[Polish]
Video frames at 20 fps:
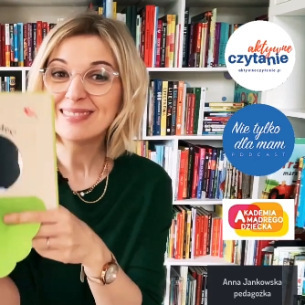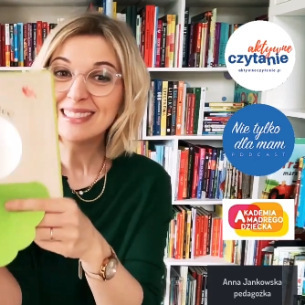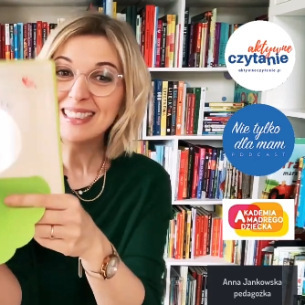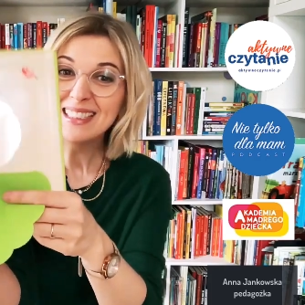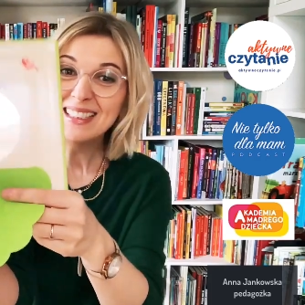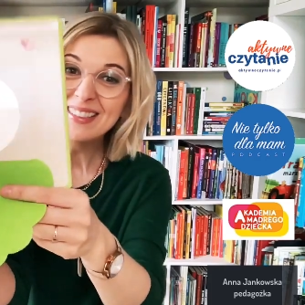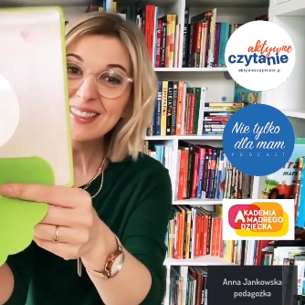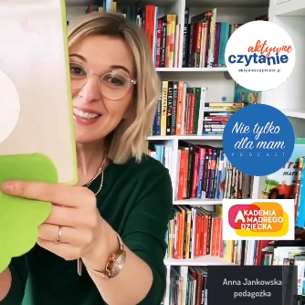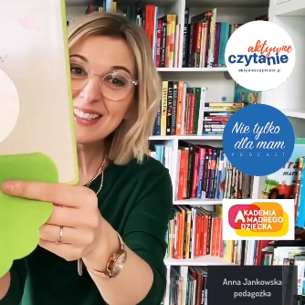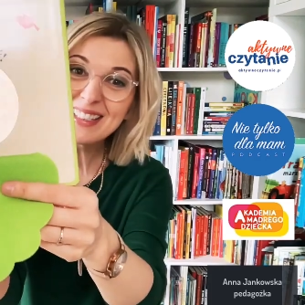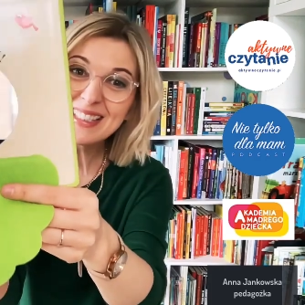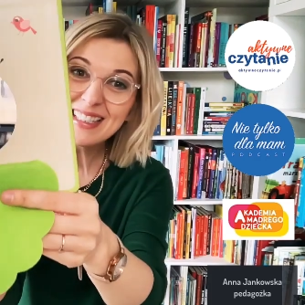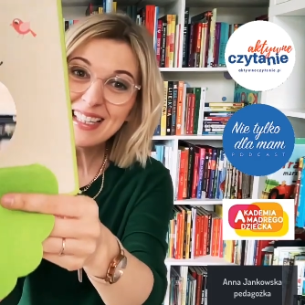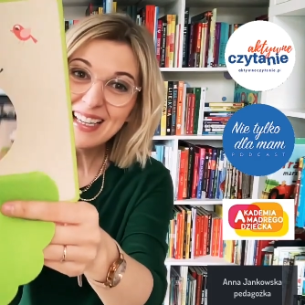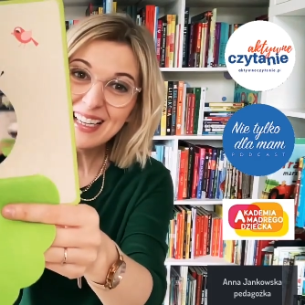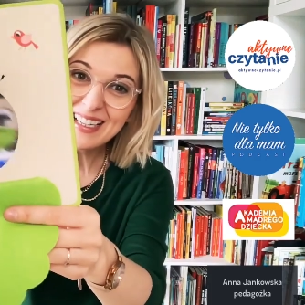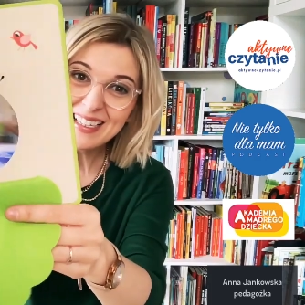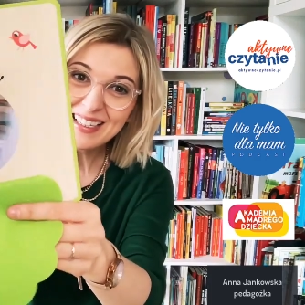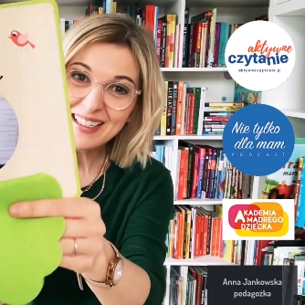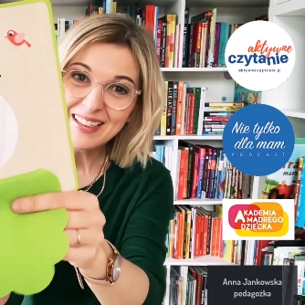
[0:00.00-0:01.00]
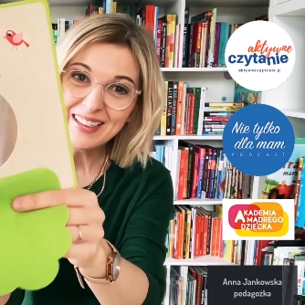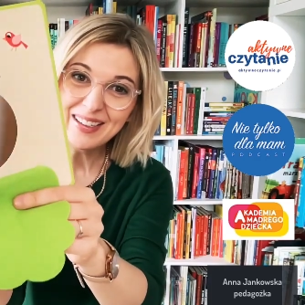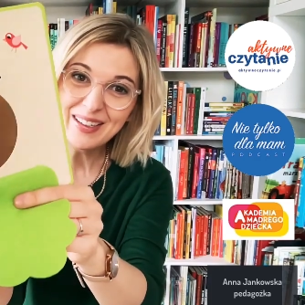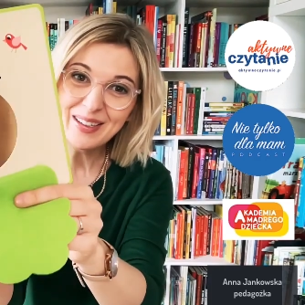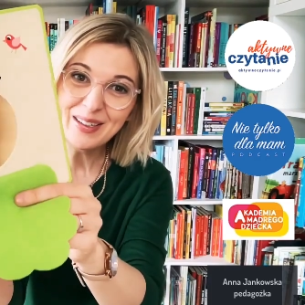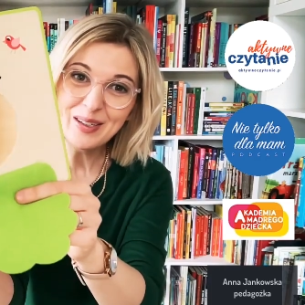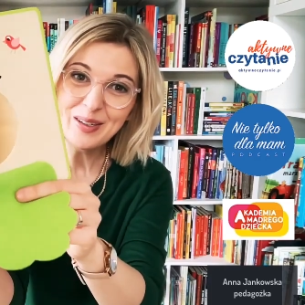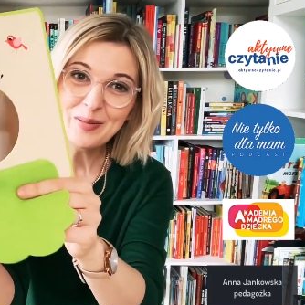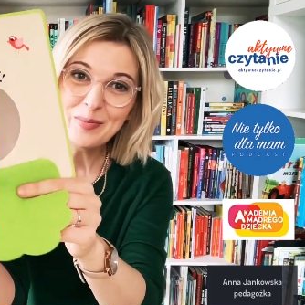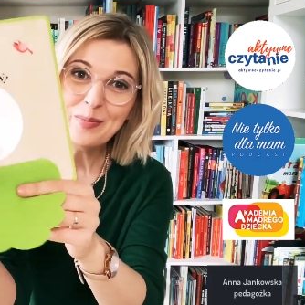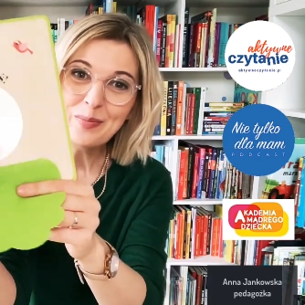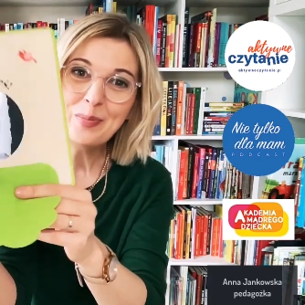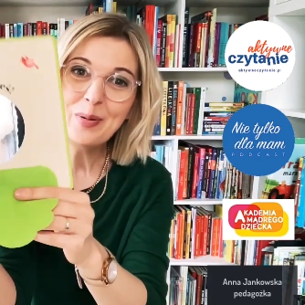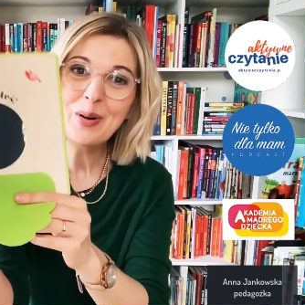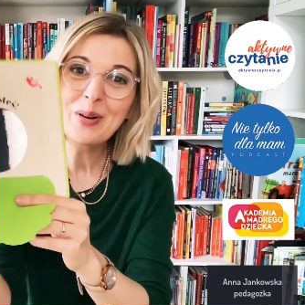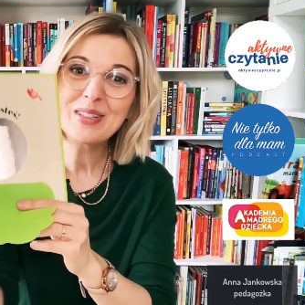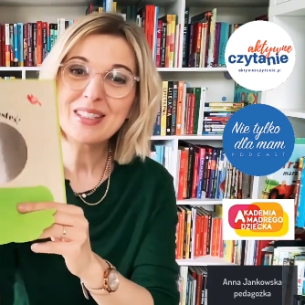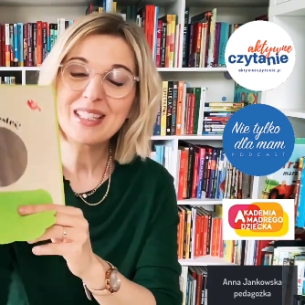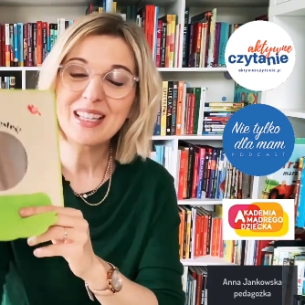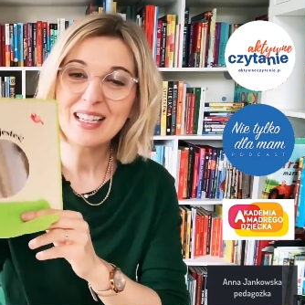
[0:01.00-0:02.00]
lusterko,
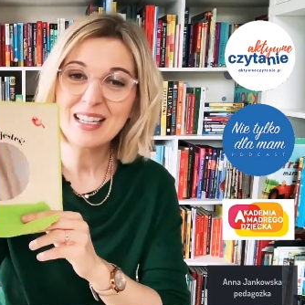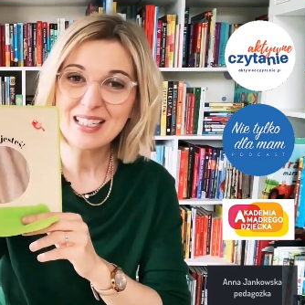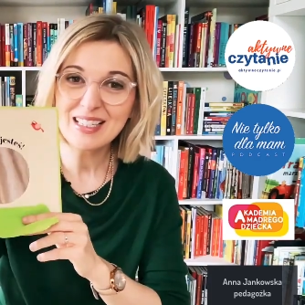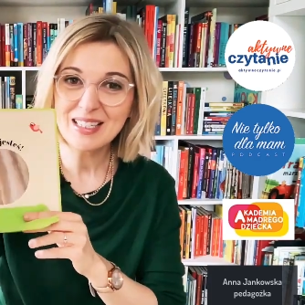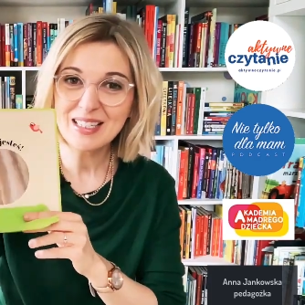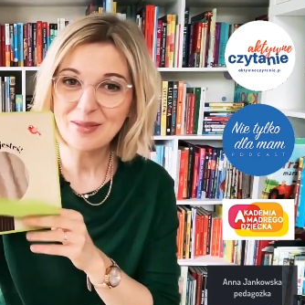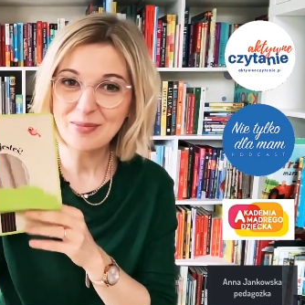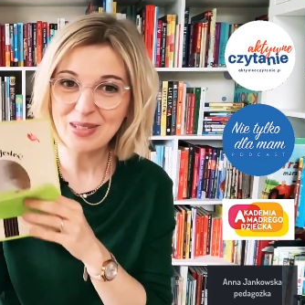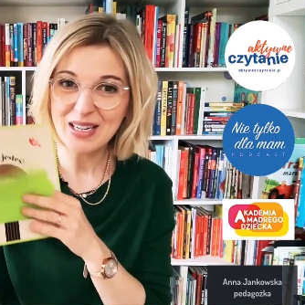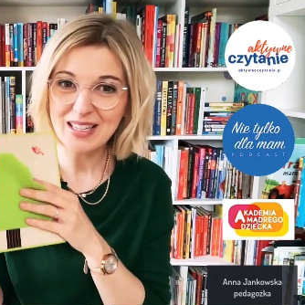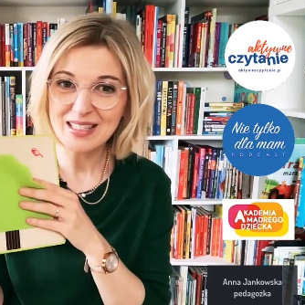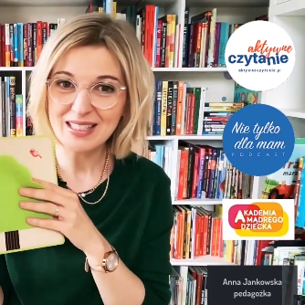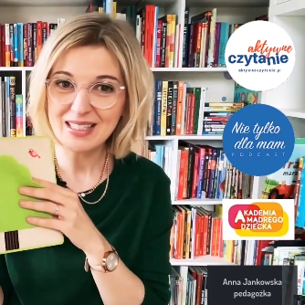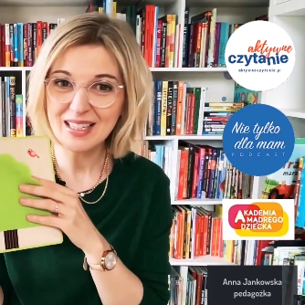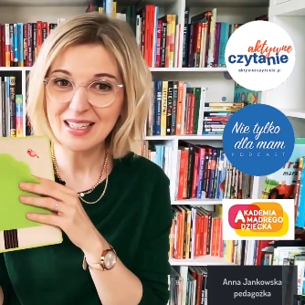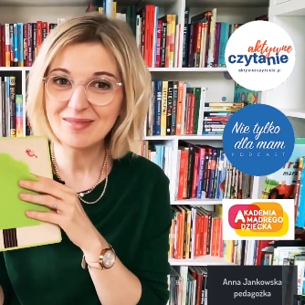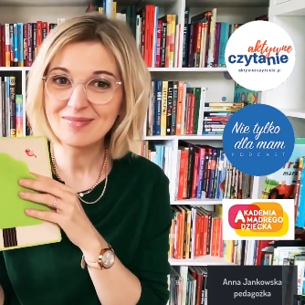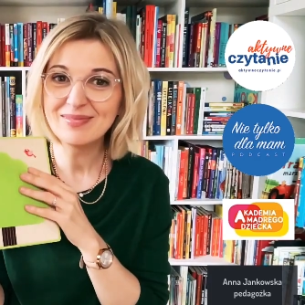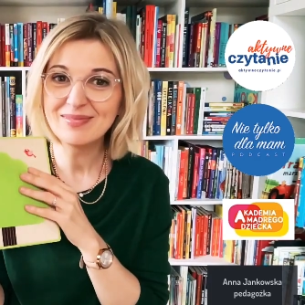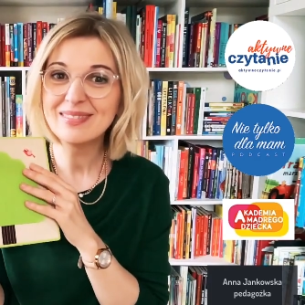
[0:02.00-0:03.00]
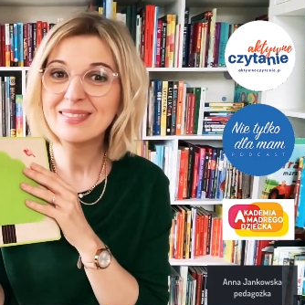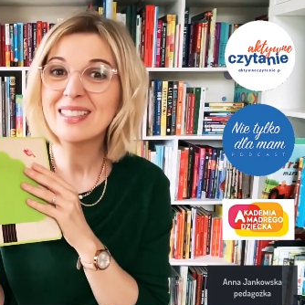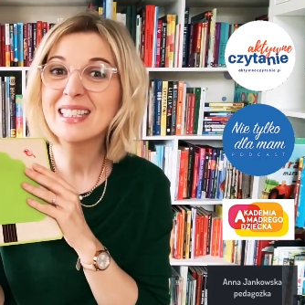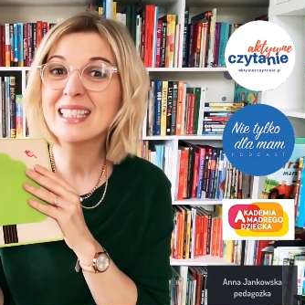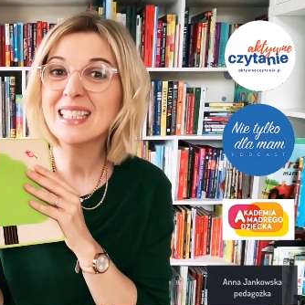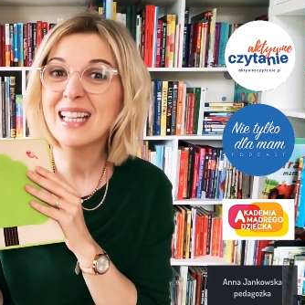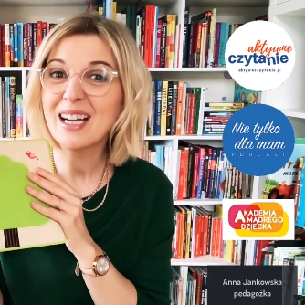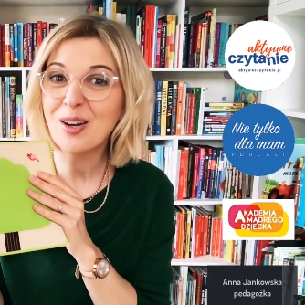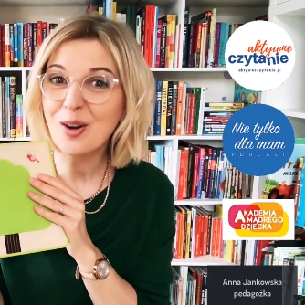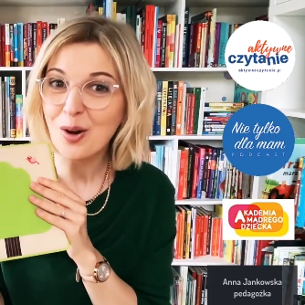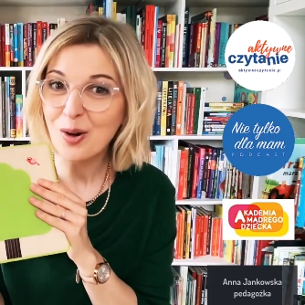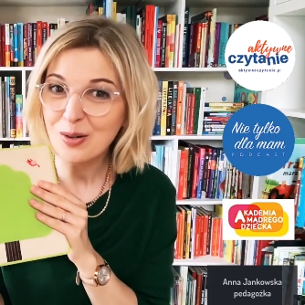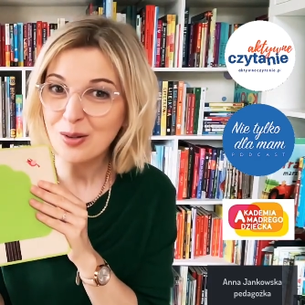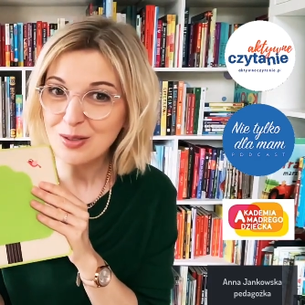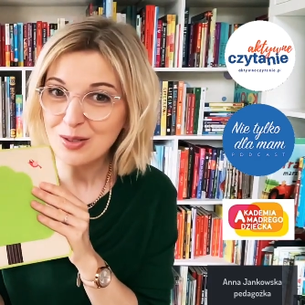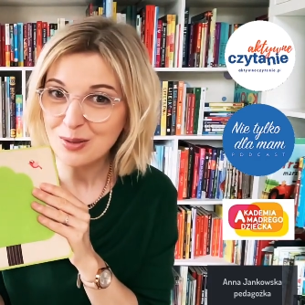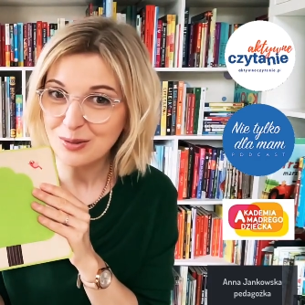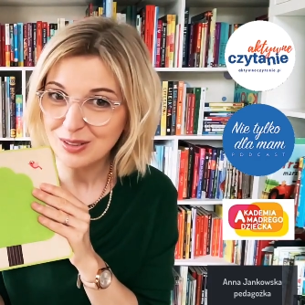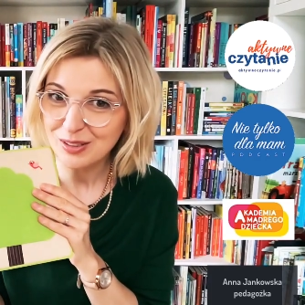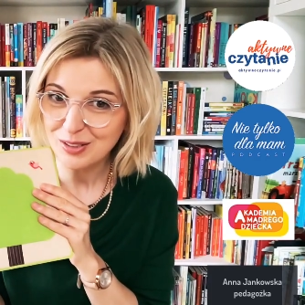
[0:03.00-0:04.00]
bo za każdym razem na
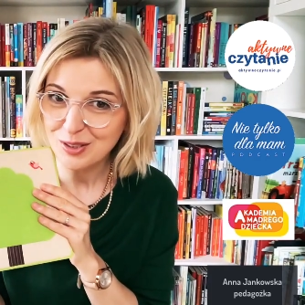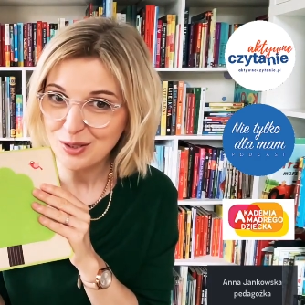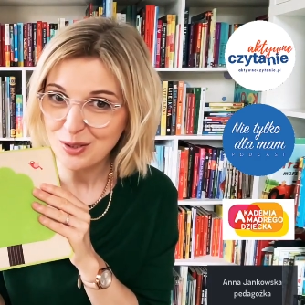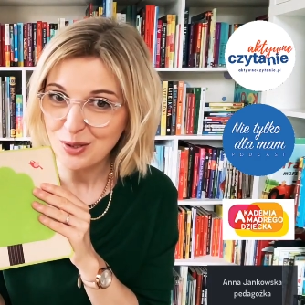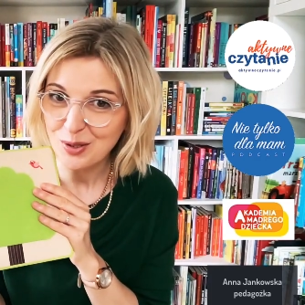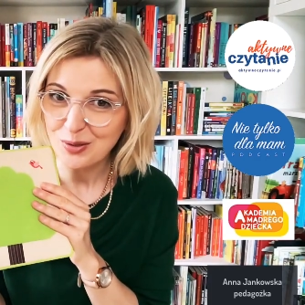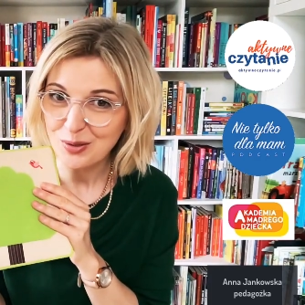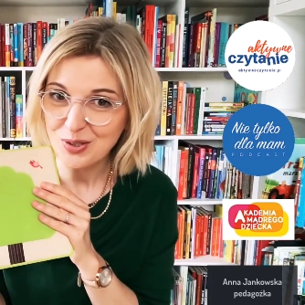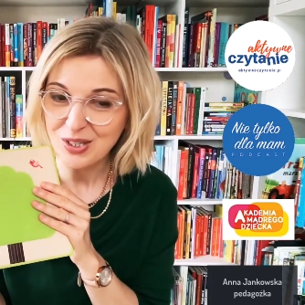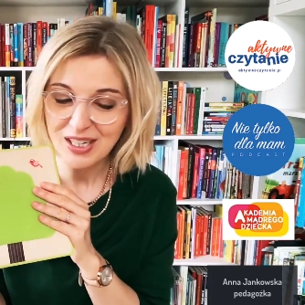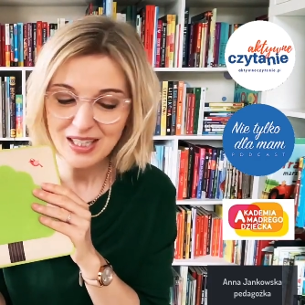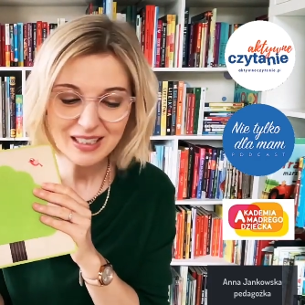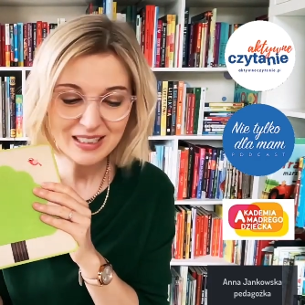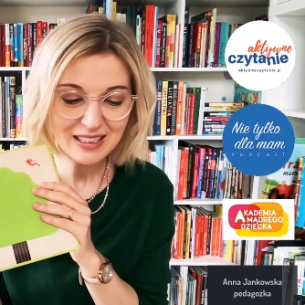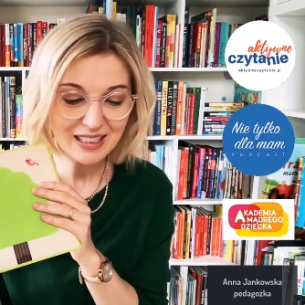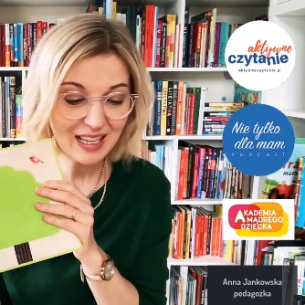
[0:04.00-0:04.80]
końcu tych książek,